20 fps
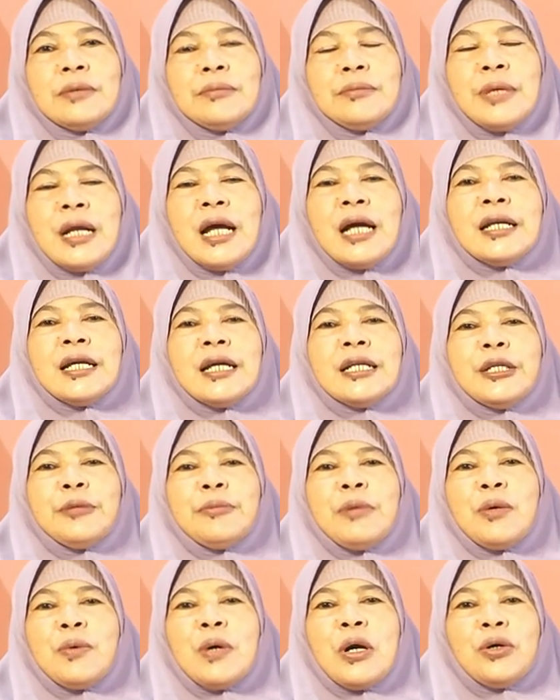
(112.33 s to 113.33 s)
berada di
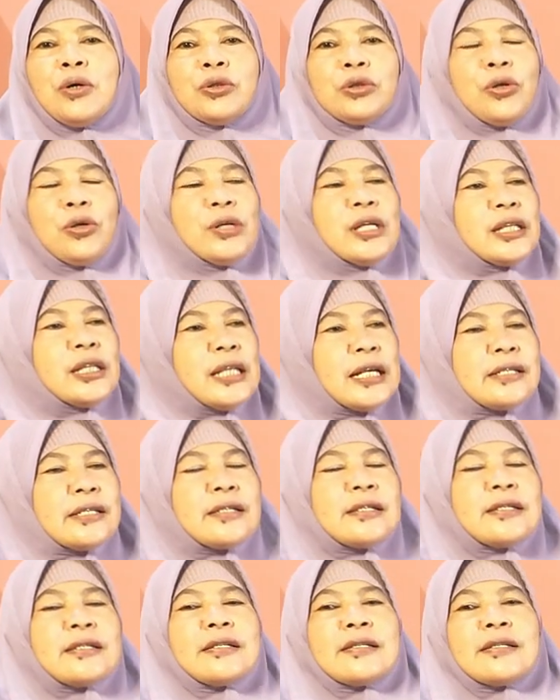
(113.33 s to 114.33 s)
bawah
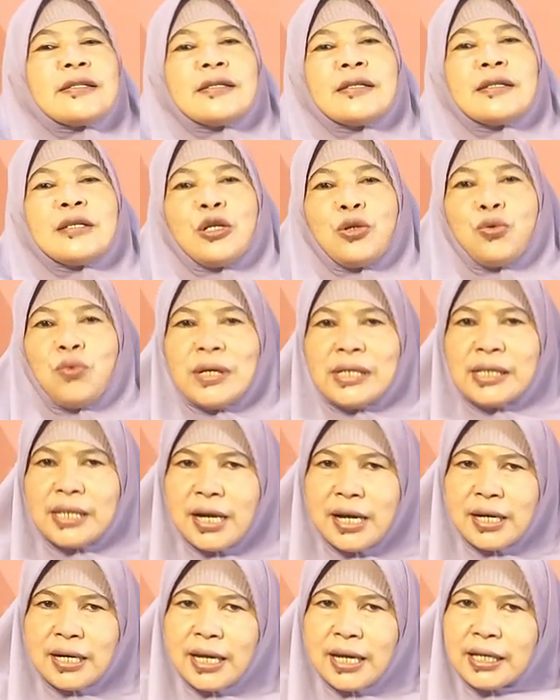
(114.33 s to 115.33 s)
otoritas
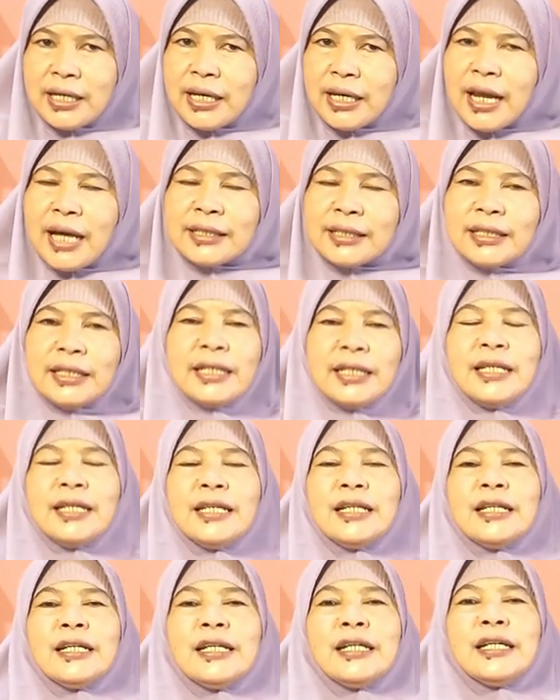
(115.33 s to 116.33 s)
kekuasaan laki-laki
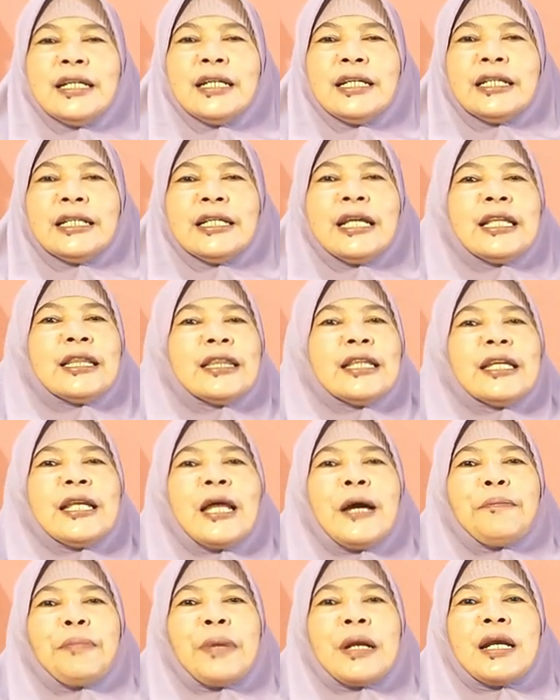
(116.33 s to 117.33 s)
dan
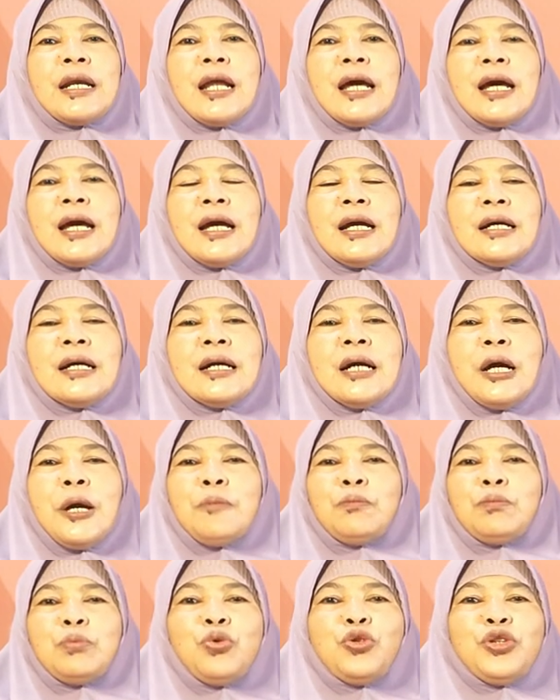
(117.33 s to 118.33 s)
tidak pernah
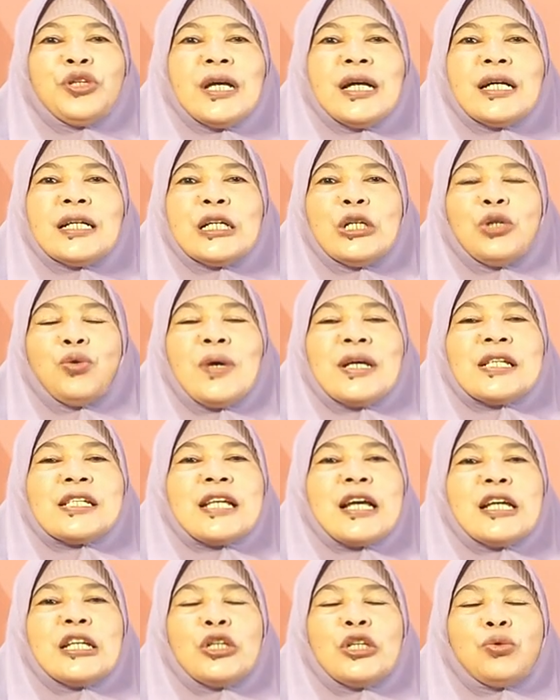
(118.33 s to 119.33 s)
punya
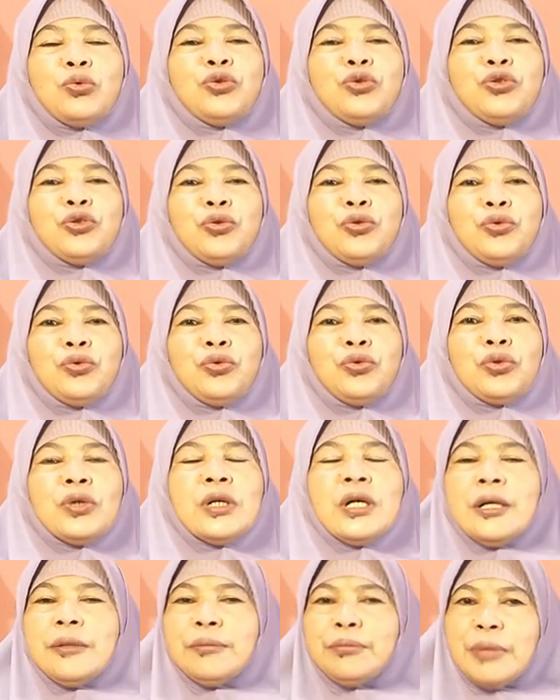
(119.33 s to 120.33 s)
keluasan untuk
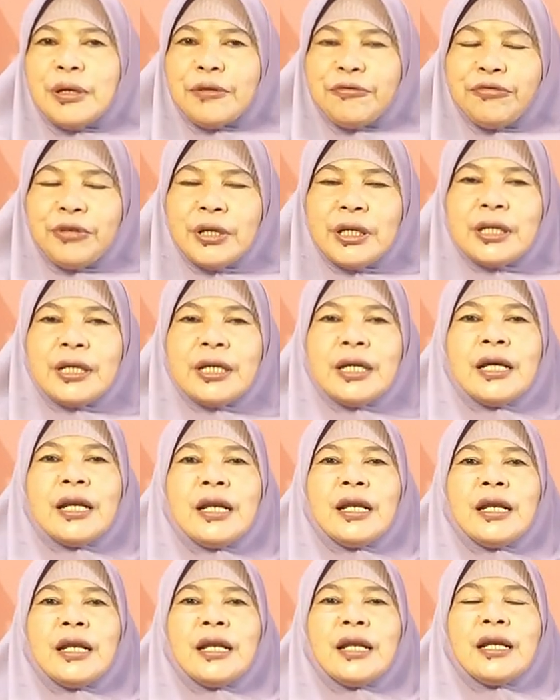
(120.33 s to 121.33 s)

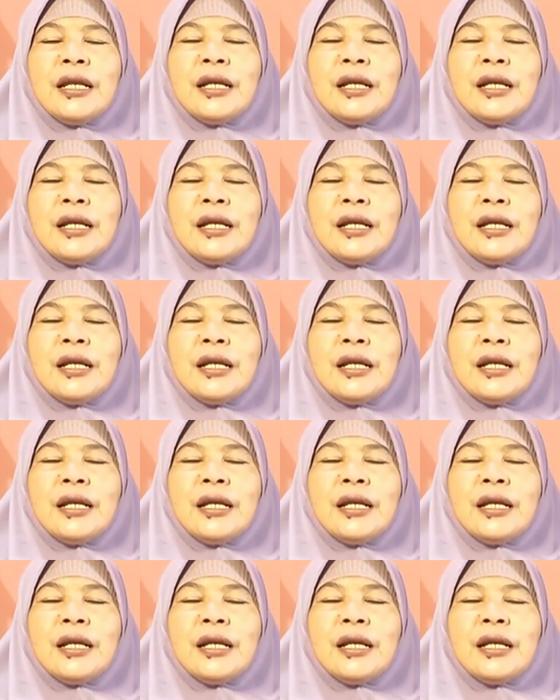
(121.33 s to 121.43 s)
berpikir,